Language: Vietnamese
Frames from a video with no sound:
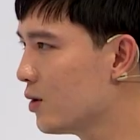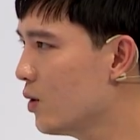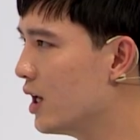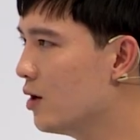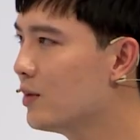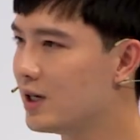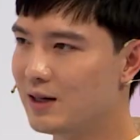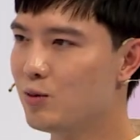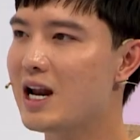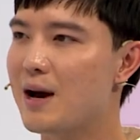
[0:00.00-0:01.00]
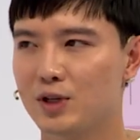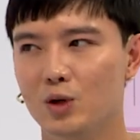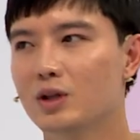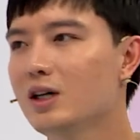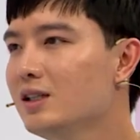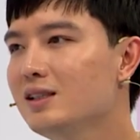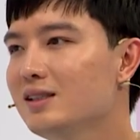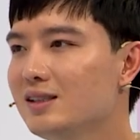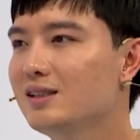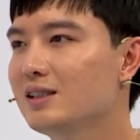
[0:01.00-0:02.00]
Huy hiểu mình là muốn làm nhiều
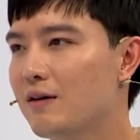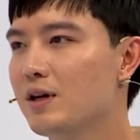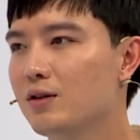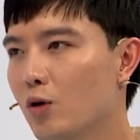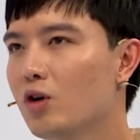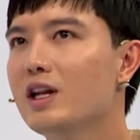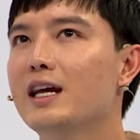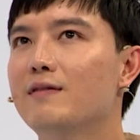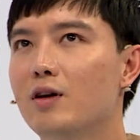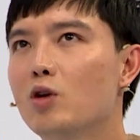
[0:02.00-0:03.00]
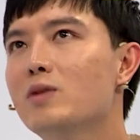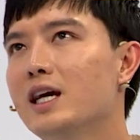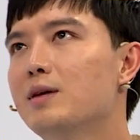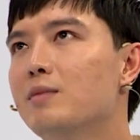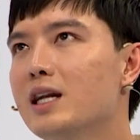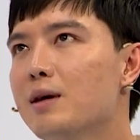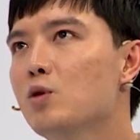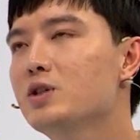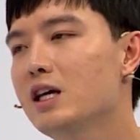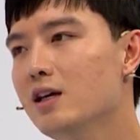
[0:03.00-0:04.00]
thứ, tại vì tuổi này vào lúc này thì mình đang
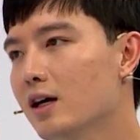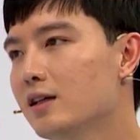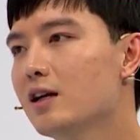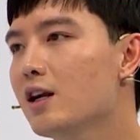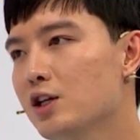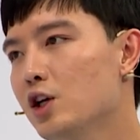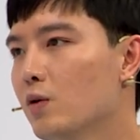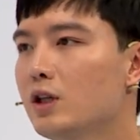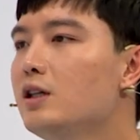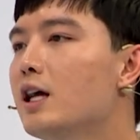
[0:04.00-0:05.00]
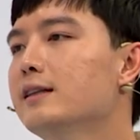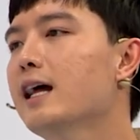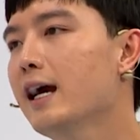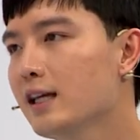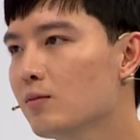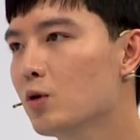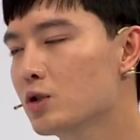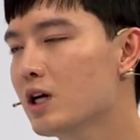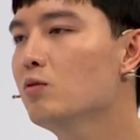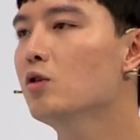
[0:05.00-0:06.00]
muốn xây dựng rất là nhiều cái thứ nền tảng trong
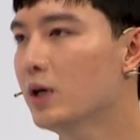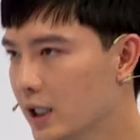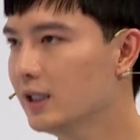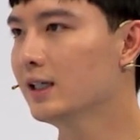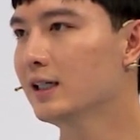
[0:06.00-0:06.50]
cuộc sống của mình,